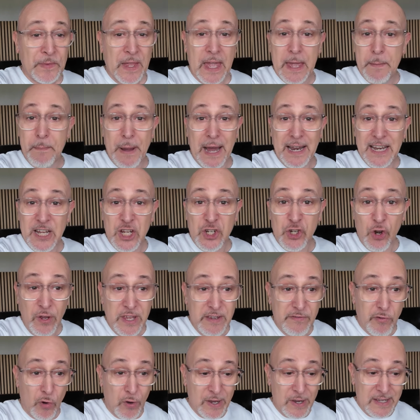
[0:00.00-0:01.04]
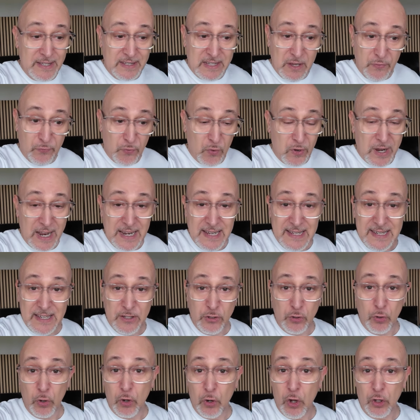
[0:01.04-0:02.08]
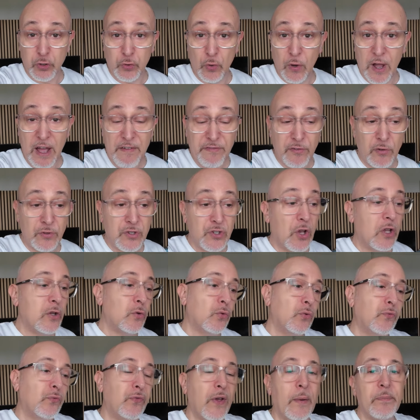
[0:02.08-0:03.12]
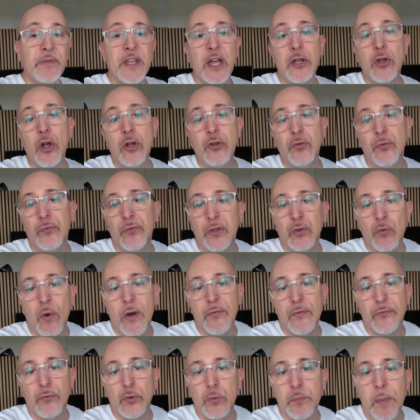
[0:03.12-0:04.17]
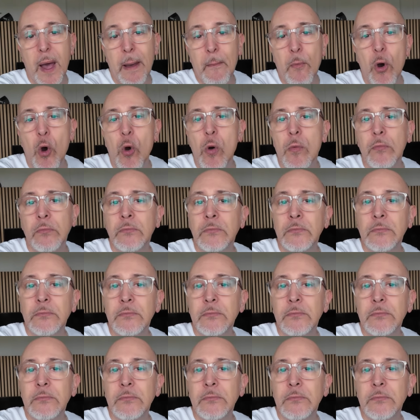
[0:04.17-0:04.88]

eh ben les gens, ils vont rester focalisés sur l'orthographe en disant écoute, ferme ta gueule, tu fais trois fautes par mot.